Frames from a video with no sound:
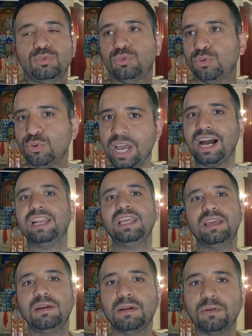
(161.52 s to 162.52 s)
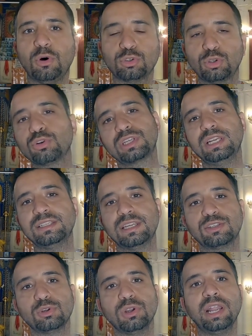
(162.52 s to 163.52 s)
Süryani Ortodoks
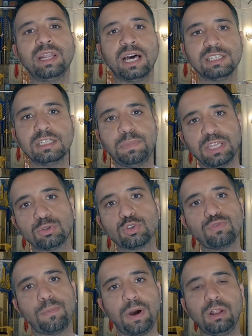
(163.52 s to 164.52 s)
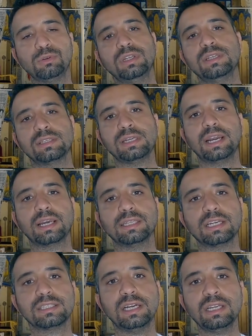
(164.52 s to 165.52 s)
Kilisesi olan Aziz Petrus ve Paul Kilisesi
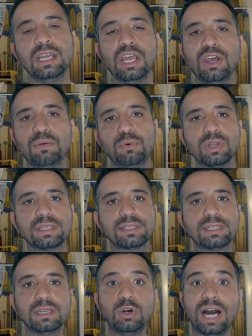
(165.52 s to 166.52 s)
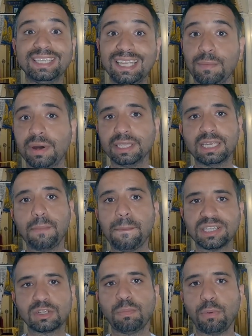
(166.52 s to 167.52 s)
arkadaşlar. Burası Adıyaman'daki
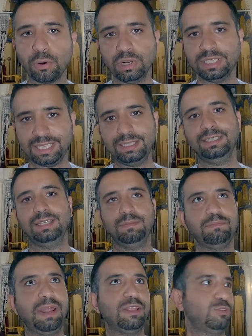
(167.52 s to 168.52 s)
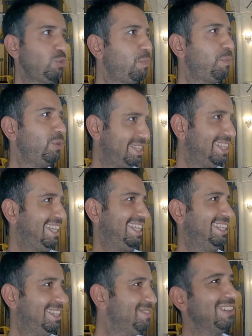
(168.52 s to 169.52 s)
metropolitin,
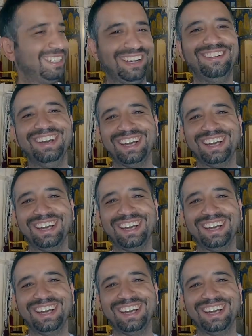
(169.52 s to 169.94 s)
metropolitlik değil mi hocam?